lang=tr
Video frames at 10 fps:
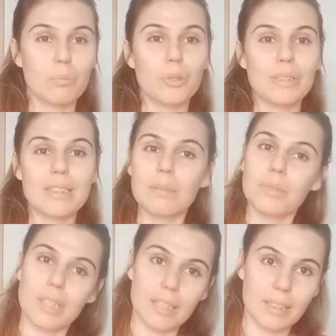Bu yıl dedim
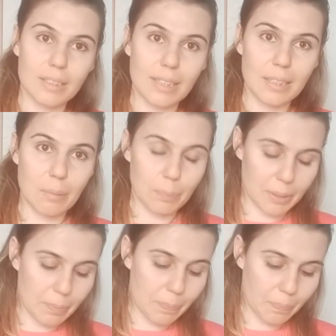çilek reçeli
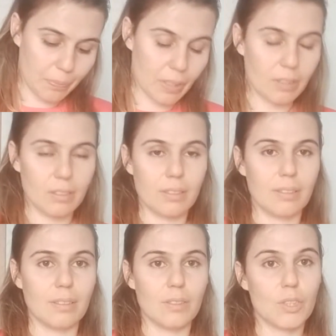yaparım. Ee,
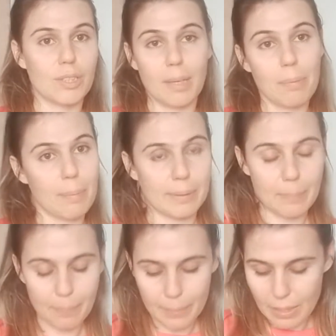işte
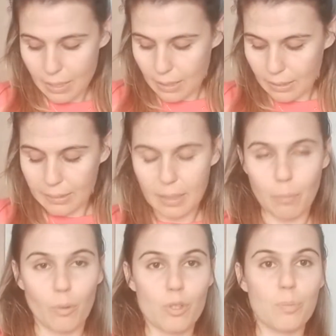yapamadım.
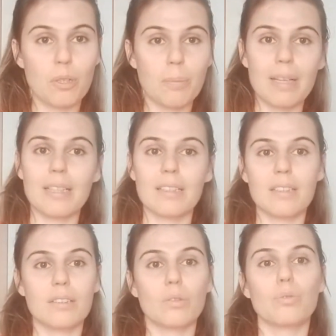Gidemiyoruz. Böyle
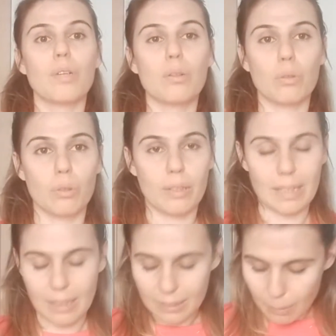marketlerde ufak oluyor
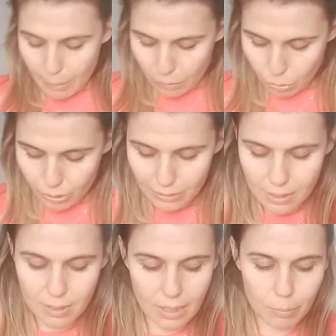genelde. Ben onları
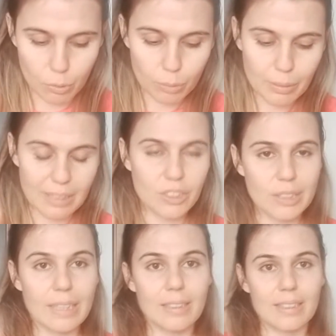da sevmiyorum. Yani
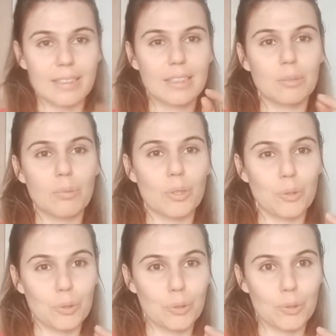çilek reçeli için böyle
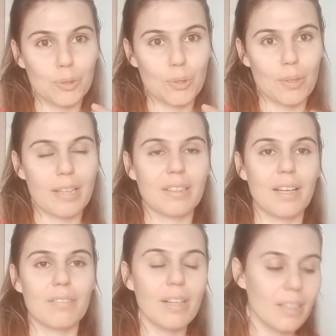küçük küçük
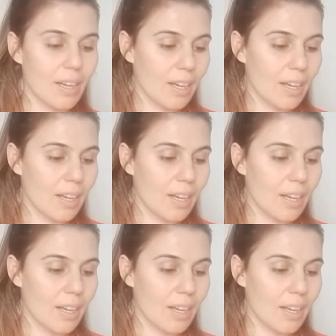olanlar var.